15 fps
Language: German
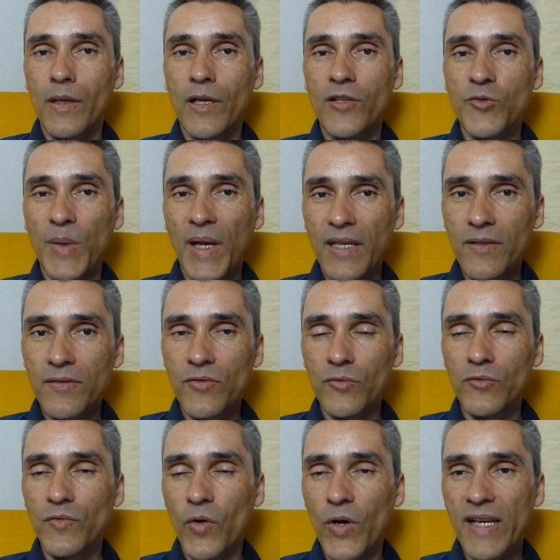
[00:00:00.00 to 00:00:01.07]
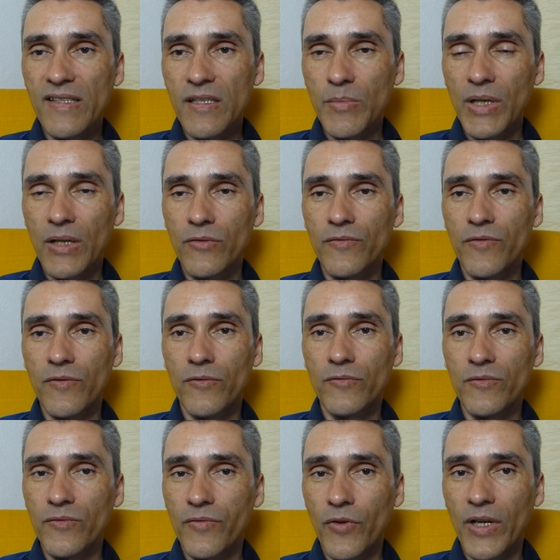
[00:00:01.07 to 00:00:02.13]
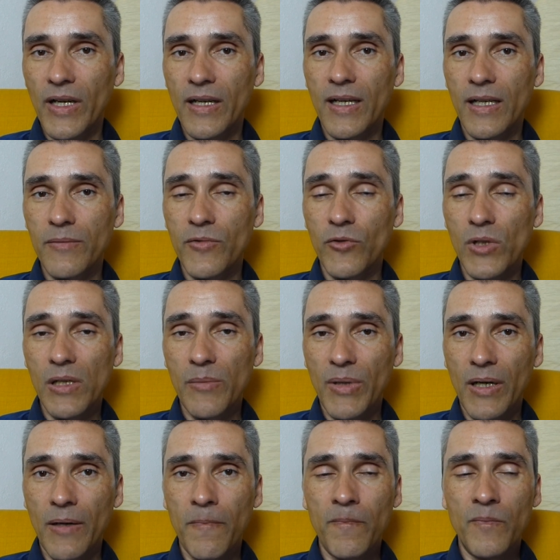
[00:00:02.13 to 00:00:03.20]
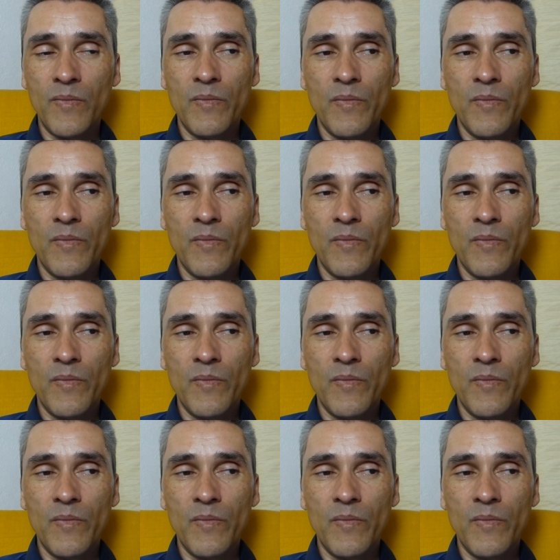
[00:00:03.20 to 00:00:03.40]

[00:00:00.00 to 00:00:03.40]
Entsprechend unvorhersehbar und unvorherkalkulierbar.